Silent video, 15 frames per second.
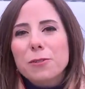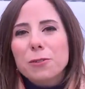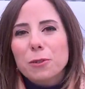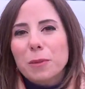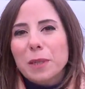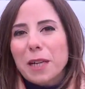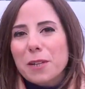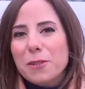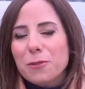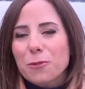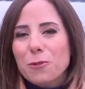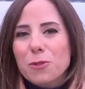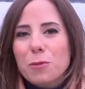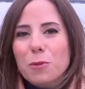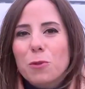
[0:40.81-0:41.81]
Çünkü birkaç gün
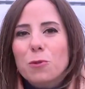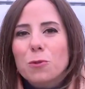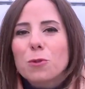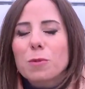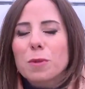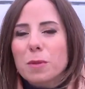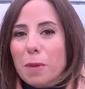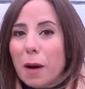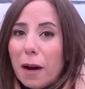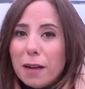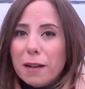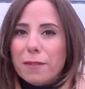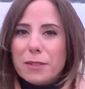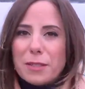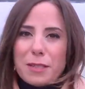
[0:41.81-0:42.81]
önce biliyorsunuz bir
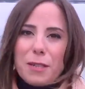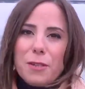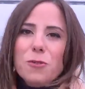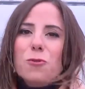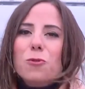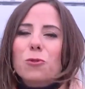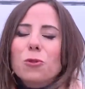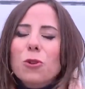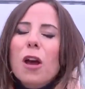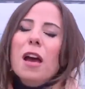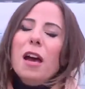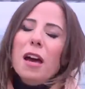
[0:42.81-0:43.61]
bahar havası yaşıyorduk